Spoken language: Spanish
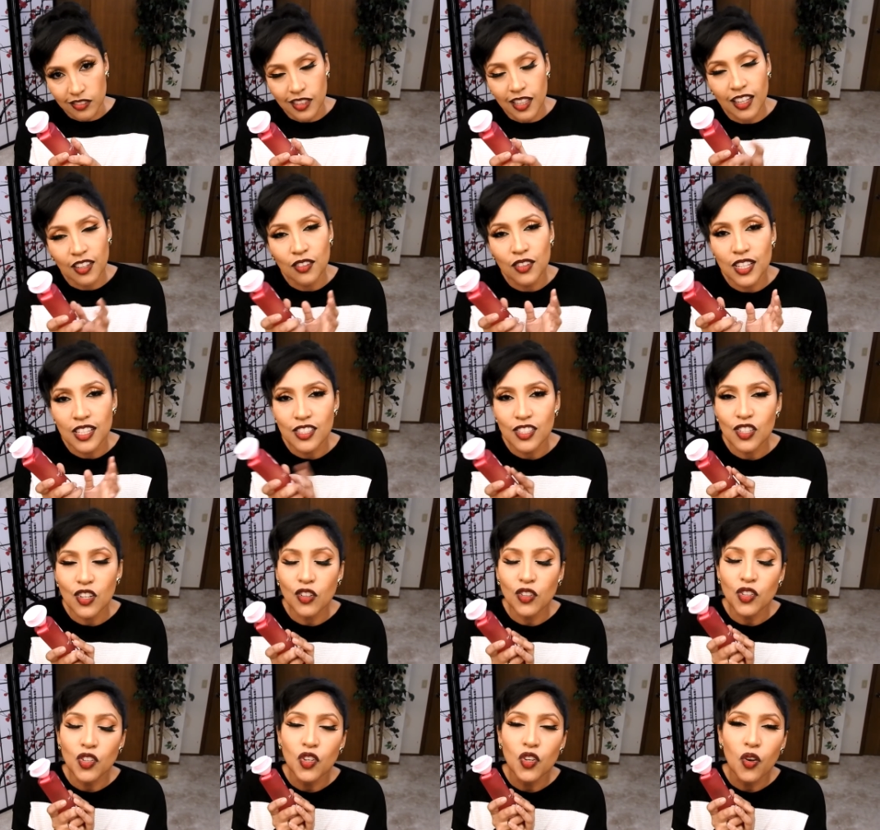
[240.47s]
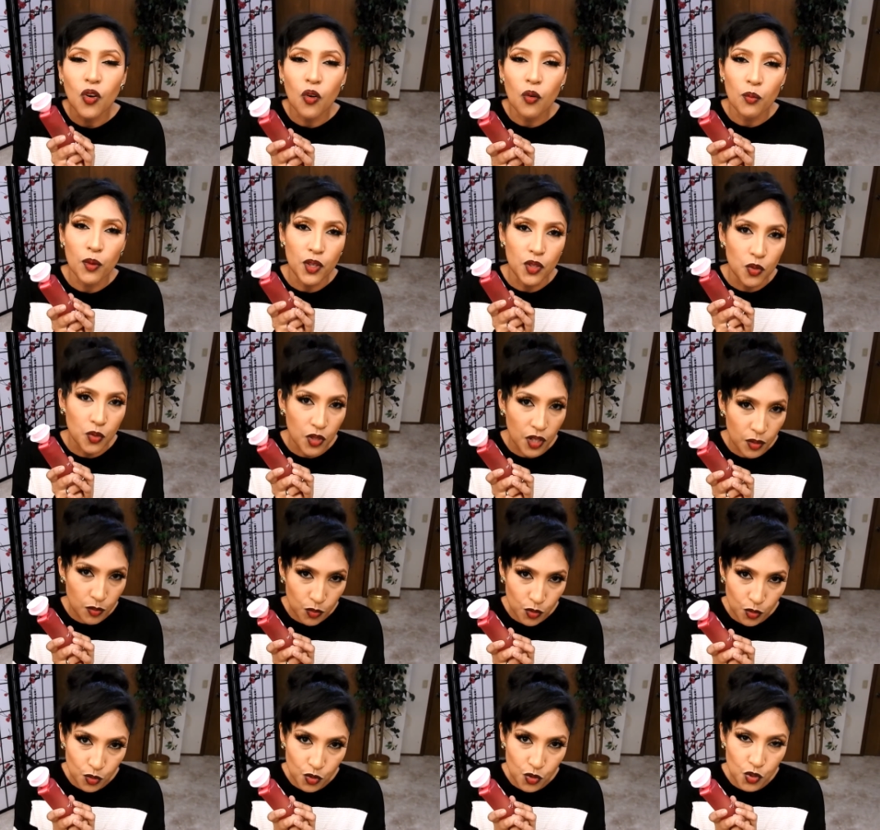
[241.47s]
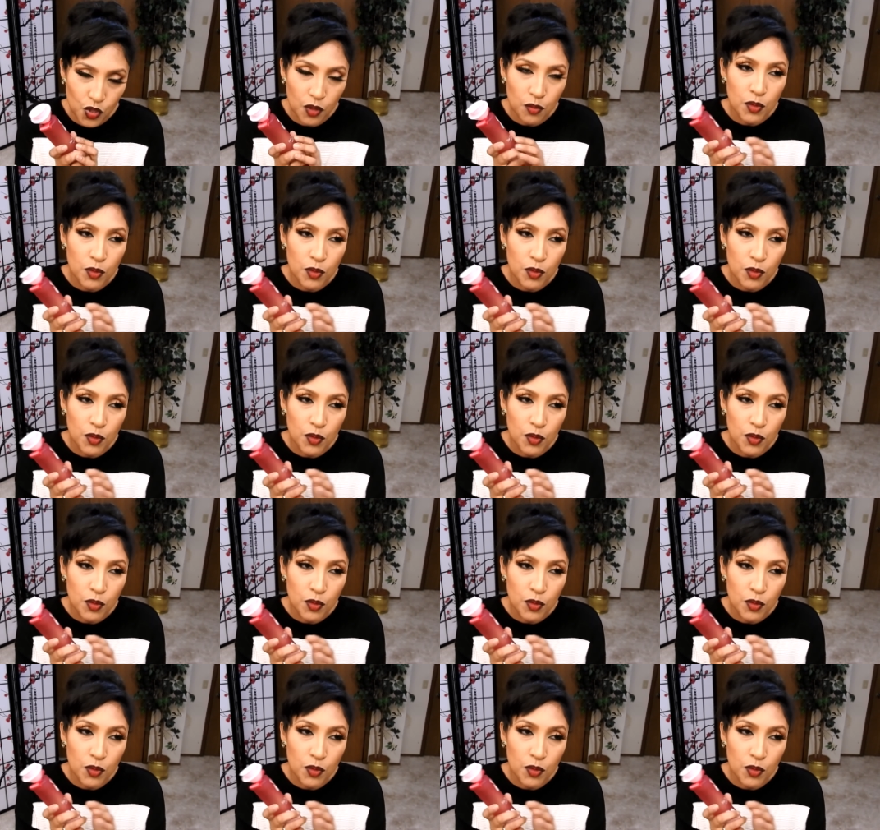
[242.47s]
La duración no me dura mucho.